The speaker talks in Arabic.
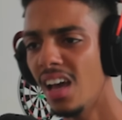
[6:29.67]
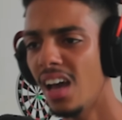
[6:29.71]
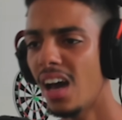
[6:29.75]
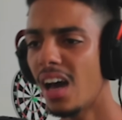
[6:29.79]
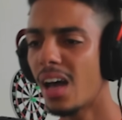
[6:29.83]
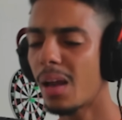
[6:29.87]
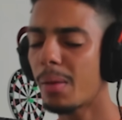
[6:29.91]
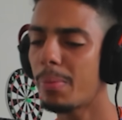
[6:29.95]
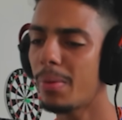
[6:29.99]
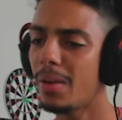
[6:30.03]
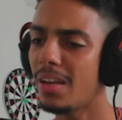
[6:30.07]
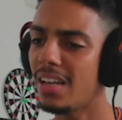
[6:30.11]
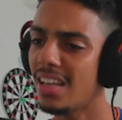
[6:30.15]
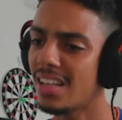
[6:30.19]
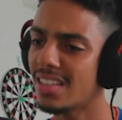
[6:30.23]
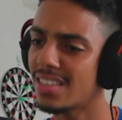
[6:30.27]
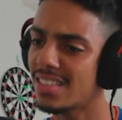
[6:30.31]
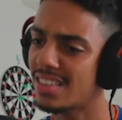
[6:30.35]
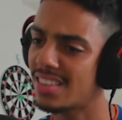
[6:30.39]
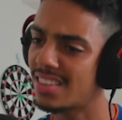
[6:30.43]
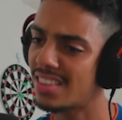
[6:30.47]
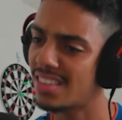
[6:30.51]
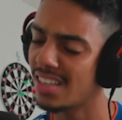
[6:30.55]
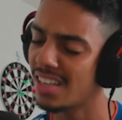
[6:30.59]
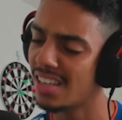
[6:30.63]
ضد
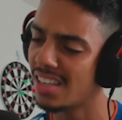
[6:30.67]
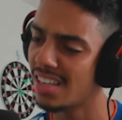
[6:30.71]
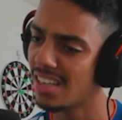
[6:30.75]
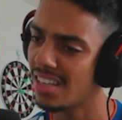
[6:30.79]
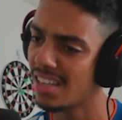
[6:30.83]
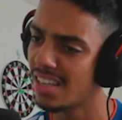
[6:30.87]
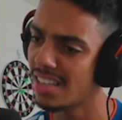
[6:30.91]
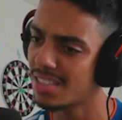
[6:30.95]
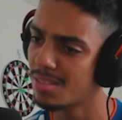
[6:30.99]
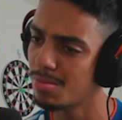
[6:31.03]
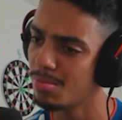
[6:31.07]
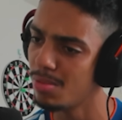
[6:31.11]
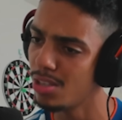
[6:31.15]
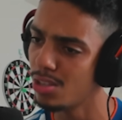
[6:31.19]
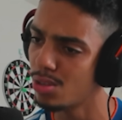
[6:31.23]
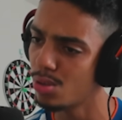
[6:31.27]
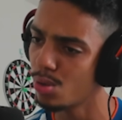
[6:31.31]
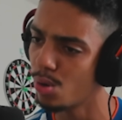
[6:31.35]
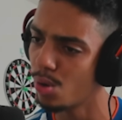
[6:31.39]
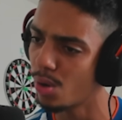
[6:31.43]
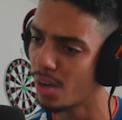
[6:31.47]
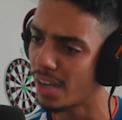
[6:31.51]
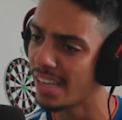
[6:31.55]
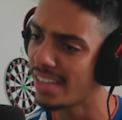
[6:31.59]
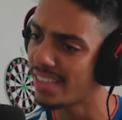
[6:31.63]
آه،
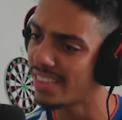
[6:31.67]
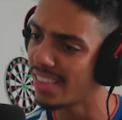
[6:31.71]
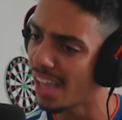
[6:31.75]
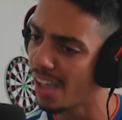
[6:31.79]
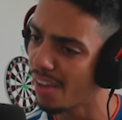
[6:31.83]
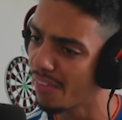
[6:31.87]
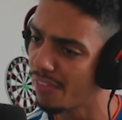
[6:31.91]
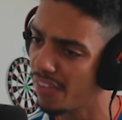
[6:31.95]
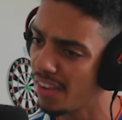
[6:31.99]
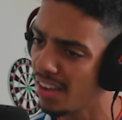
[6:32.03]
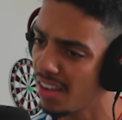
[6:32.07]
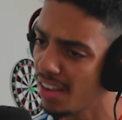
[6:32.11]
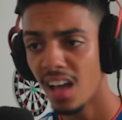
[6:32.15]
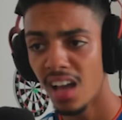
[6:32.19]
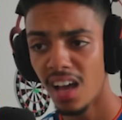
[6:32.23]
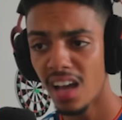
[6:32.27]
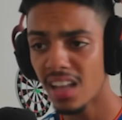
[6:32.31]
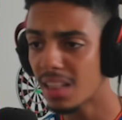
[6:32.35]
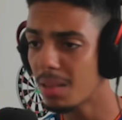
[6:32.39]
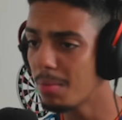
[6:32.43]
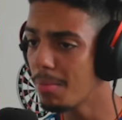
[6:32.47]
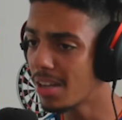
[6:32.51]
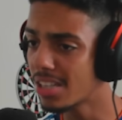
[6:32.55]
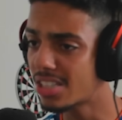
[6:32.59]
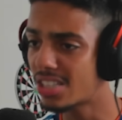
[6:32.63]
سميتو ختافي هاد
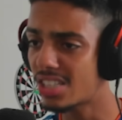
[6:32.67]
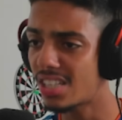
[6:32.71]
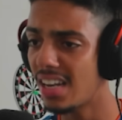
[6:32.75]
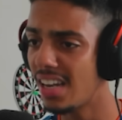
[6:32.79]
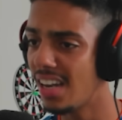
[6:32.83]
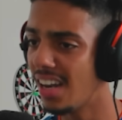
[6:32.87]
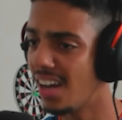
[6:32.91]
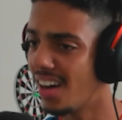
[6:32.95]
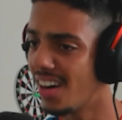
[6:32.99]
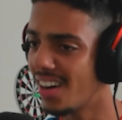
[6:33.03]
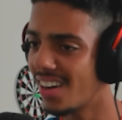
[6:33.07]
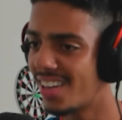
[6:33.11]
الماتش لا